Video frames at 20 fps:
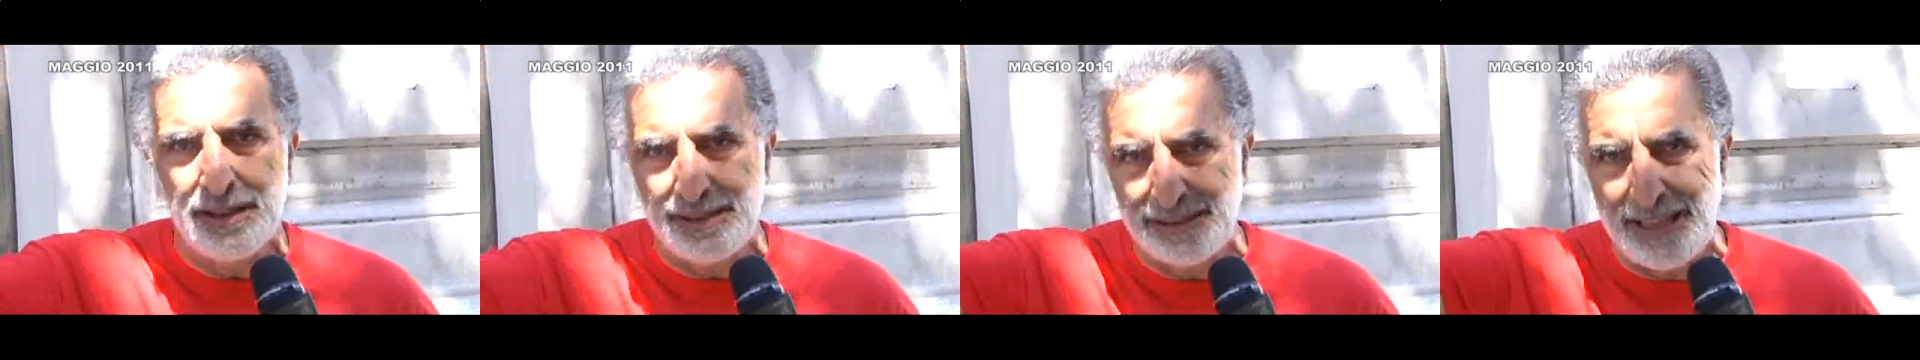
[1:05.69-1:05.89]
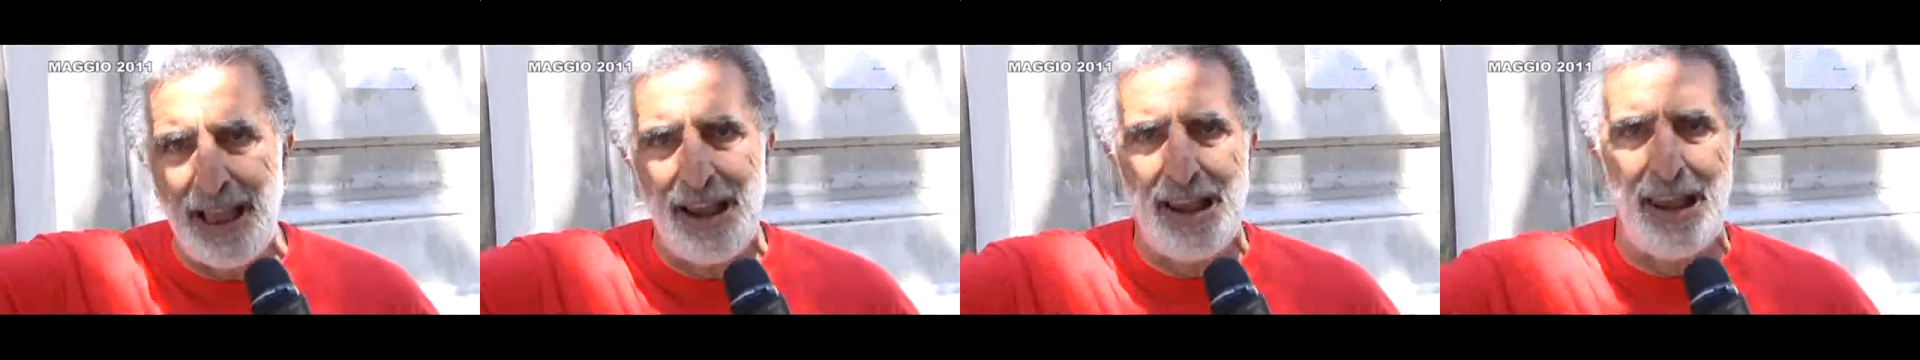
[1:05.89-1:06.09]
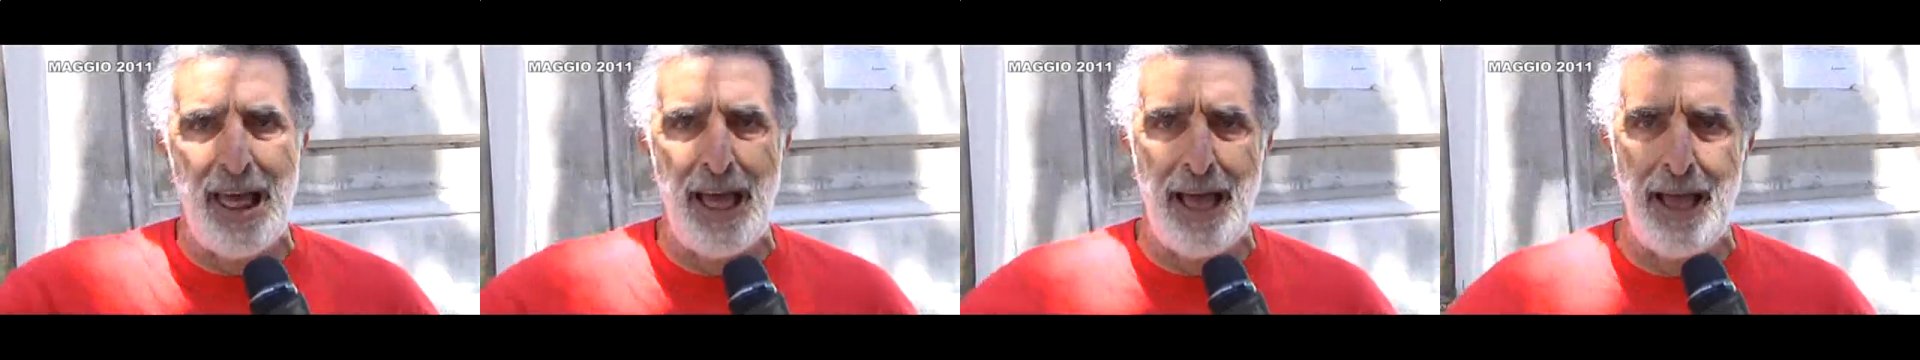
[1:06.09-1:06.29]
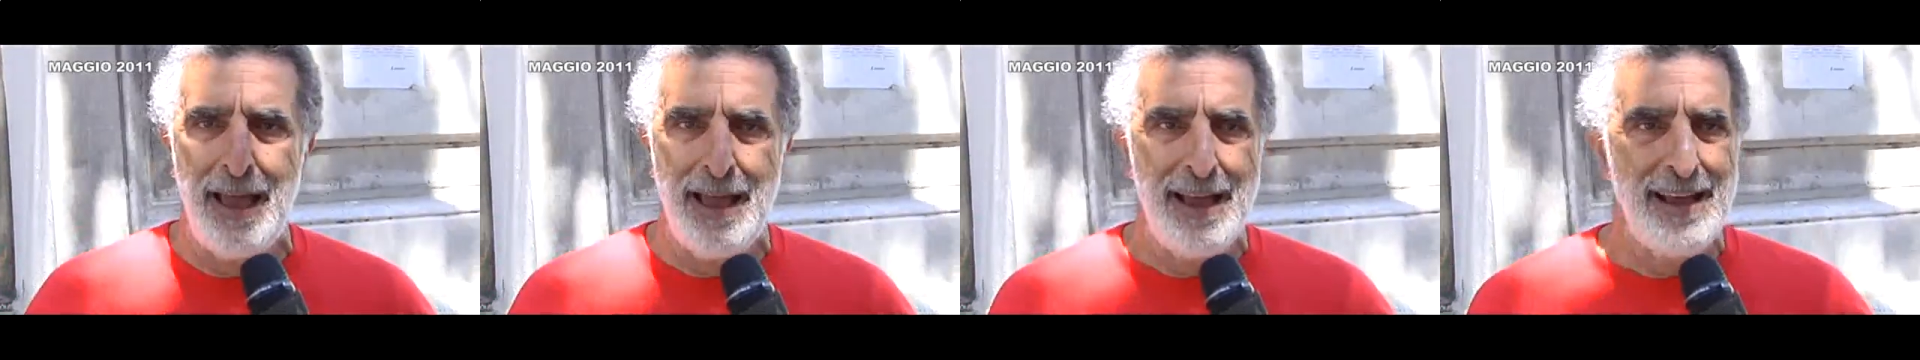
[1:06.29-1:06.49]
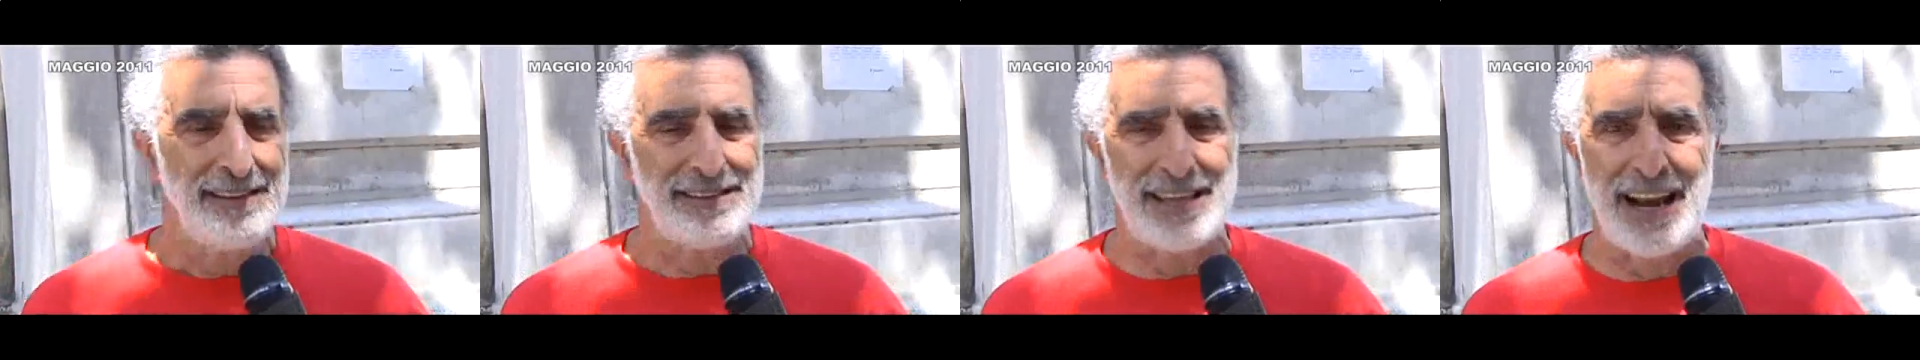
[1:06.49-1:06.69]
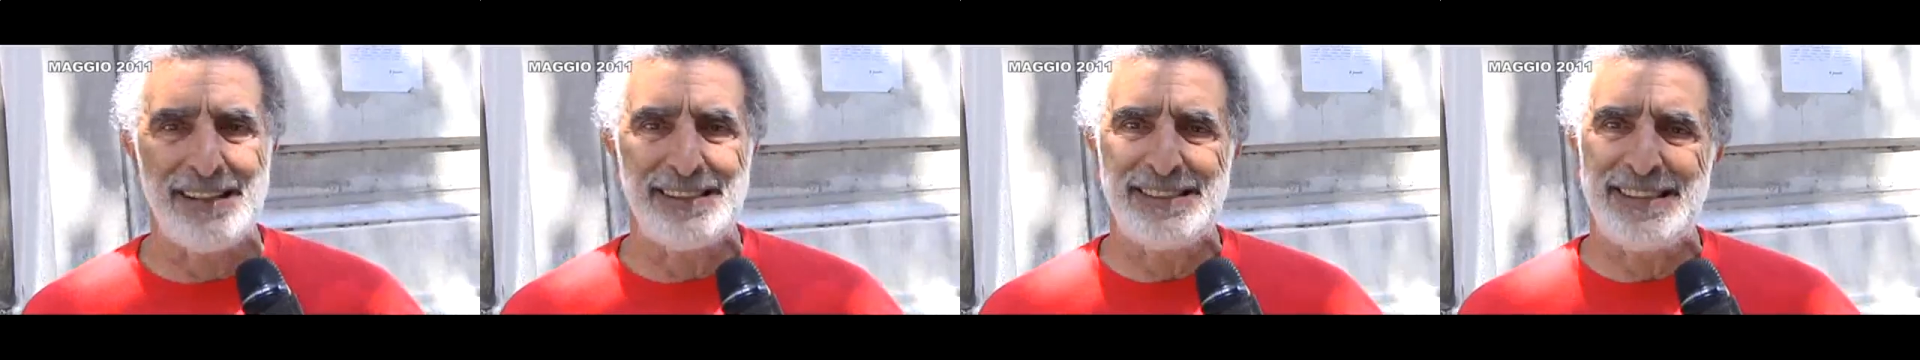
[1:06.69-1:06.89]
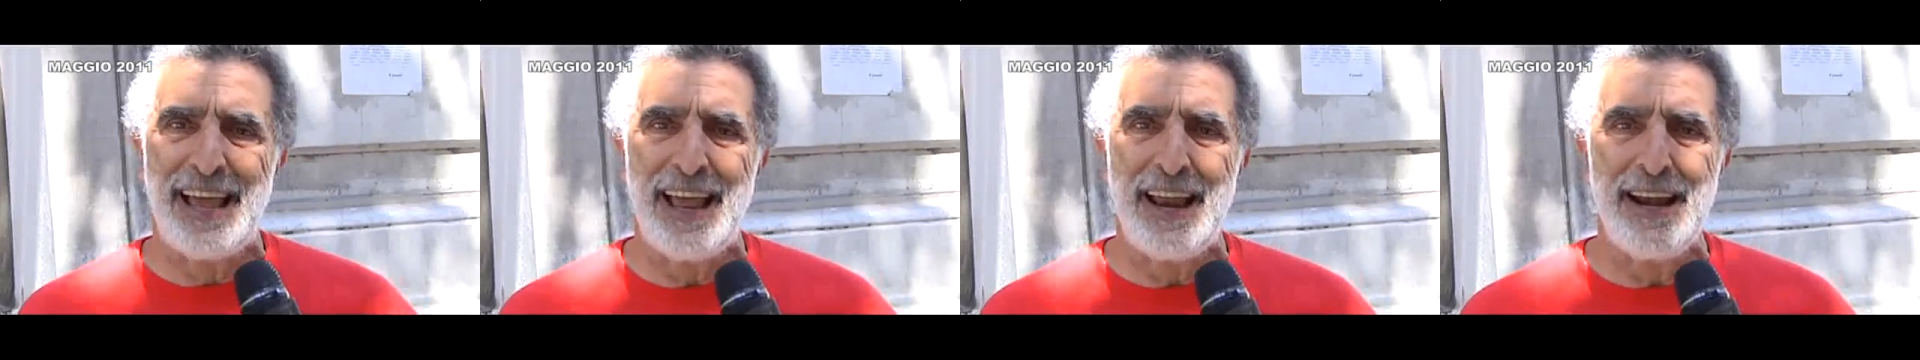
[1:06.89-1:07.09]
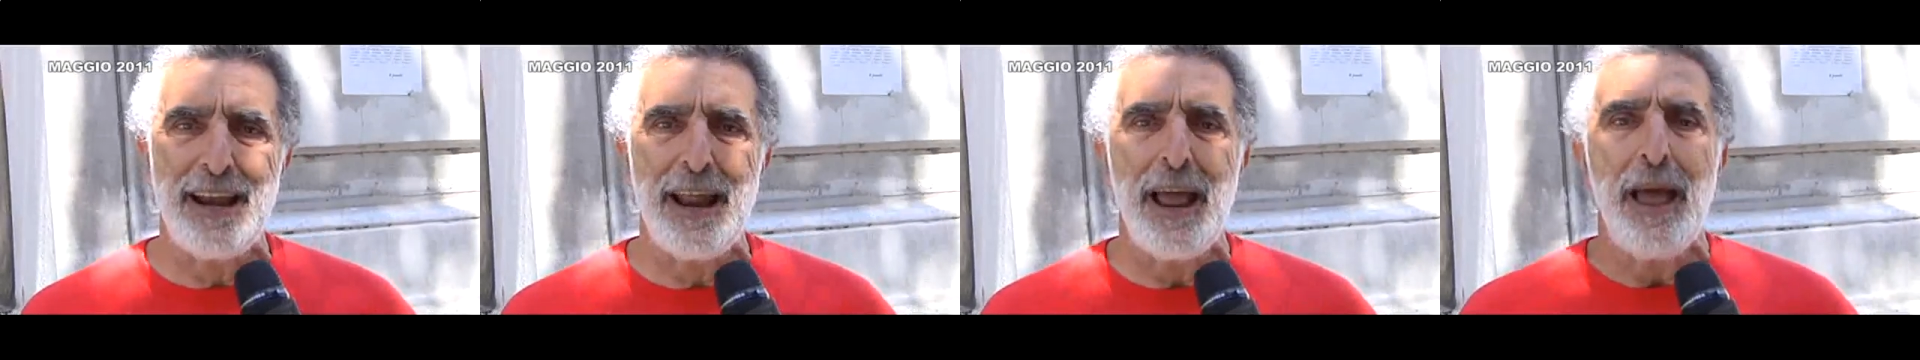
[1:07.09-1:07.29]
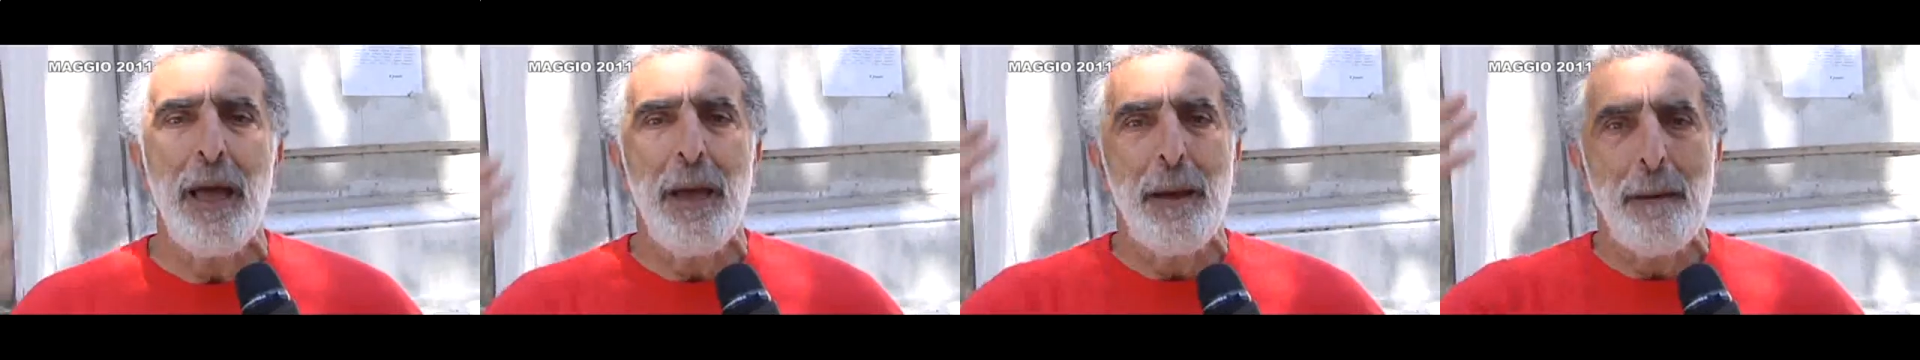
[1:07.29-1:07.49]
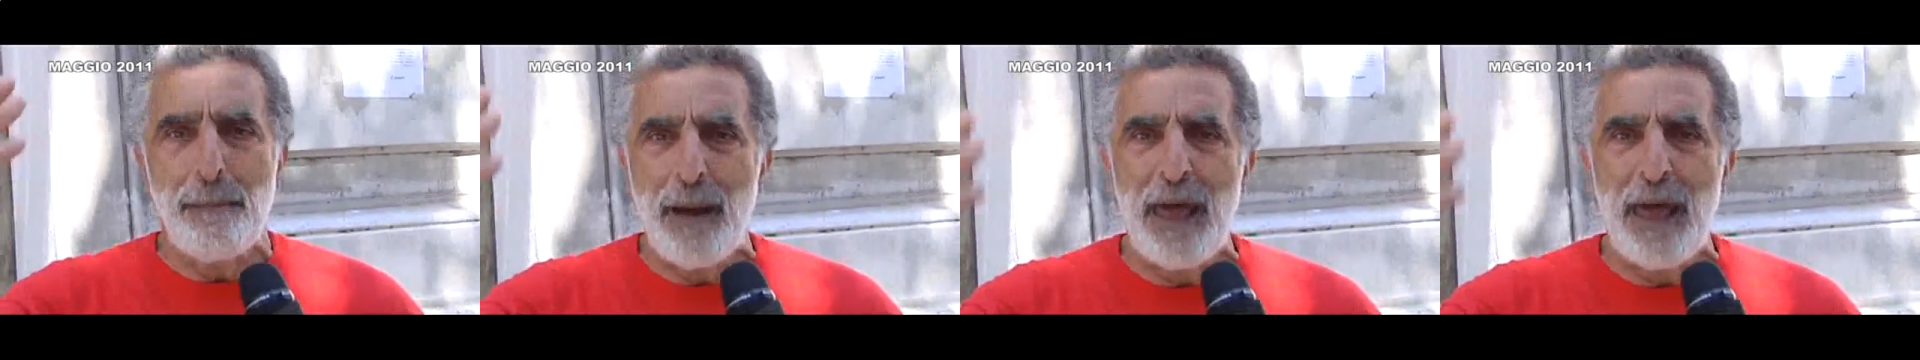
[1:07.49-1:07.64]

del Transenne